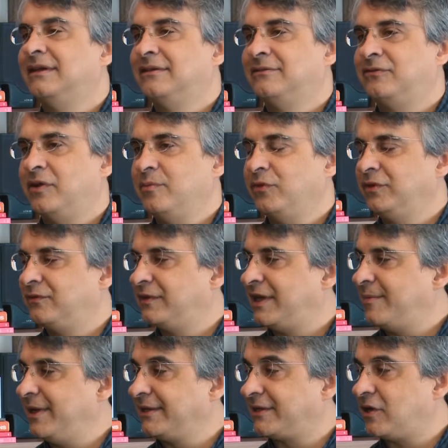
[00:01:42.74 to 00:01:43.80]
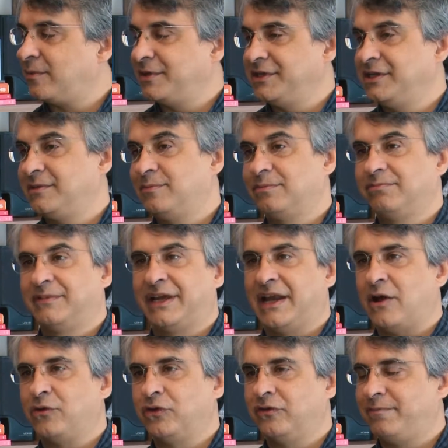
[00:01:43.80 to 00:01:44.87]
foi muito fundamental para a gente
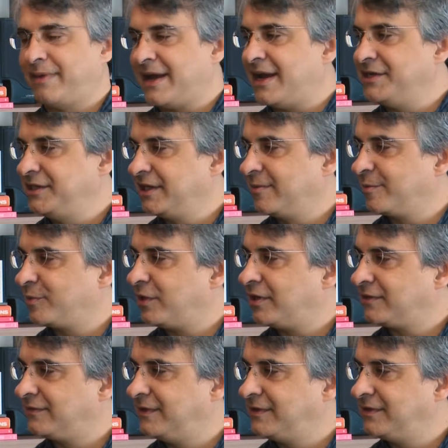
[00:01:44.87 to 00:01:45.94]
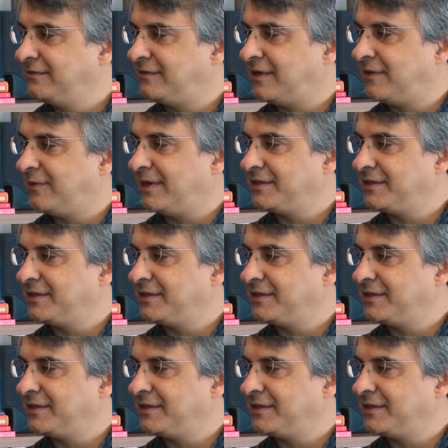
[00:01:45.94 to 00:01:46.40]
criar um novo paradigma para o nosso festival.